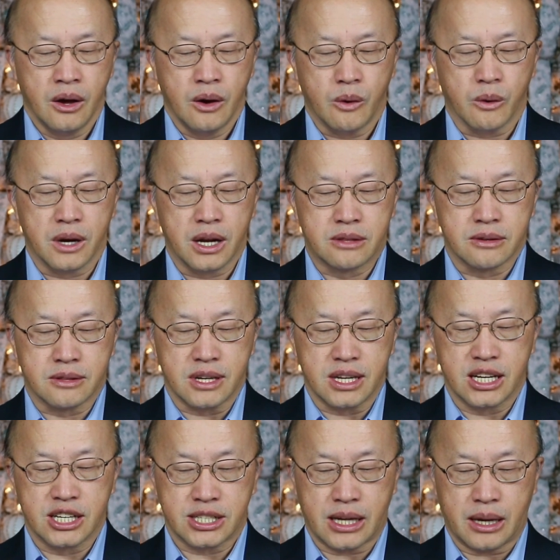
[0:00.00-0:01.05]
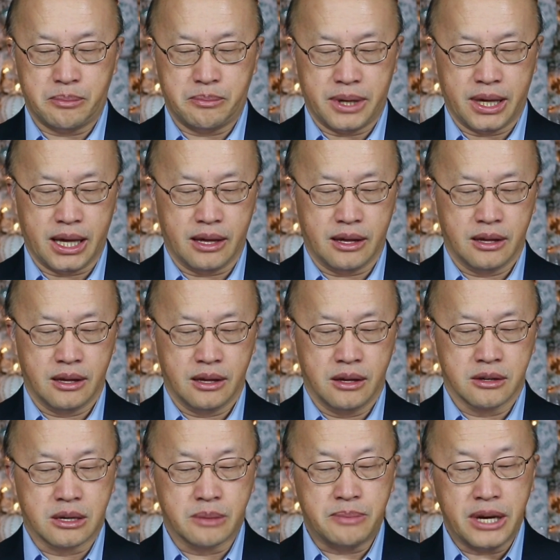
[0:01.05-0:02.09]
ở đây tôi tên là sát phê
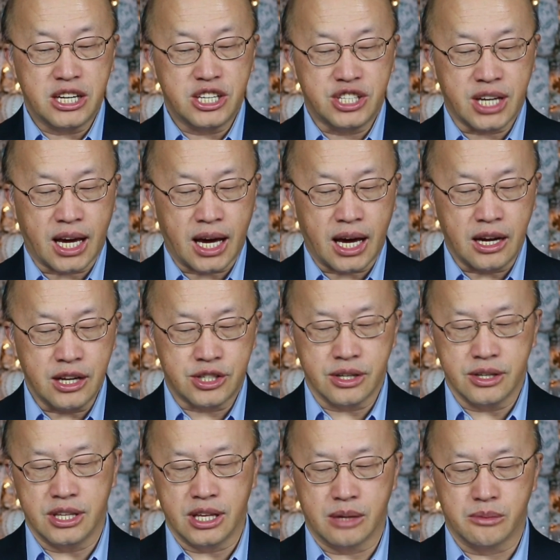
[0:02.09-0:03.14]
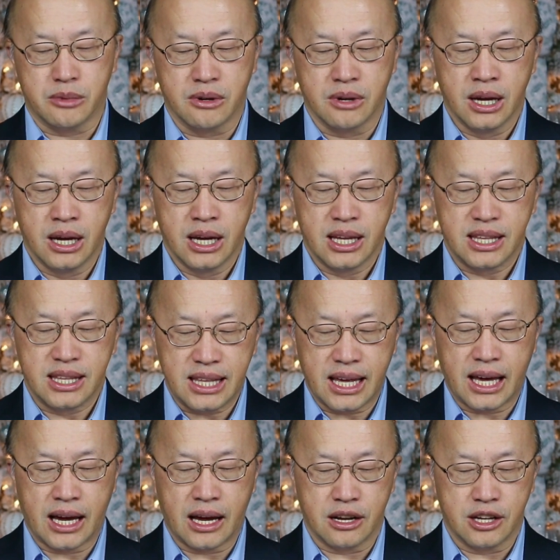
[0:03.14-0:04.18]
cứ pin thả chữ gì mong
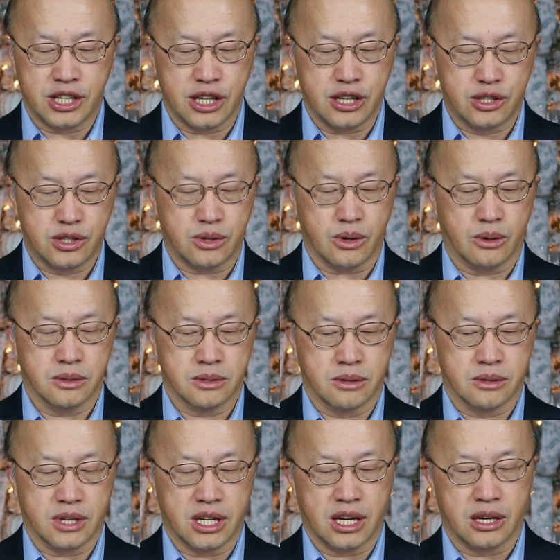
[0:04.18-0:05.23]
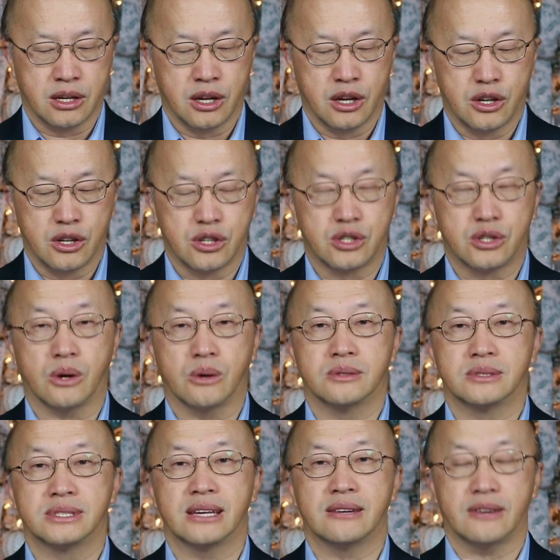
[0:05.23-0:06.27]
nhà là chỉ trông tụi tôi nên
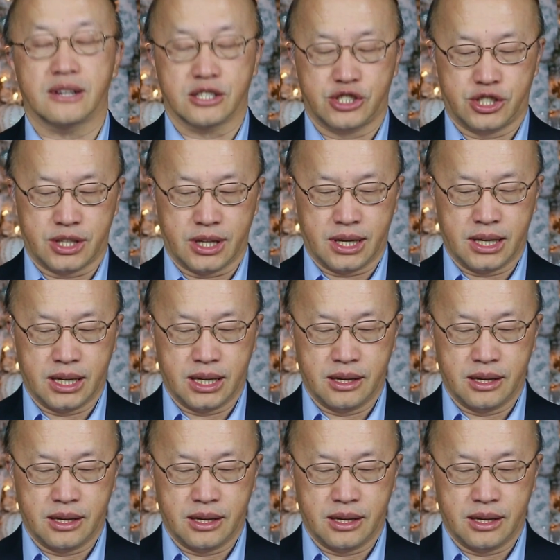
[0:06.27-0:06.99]
rong tế vàng chế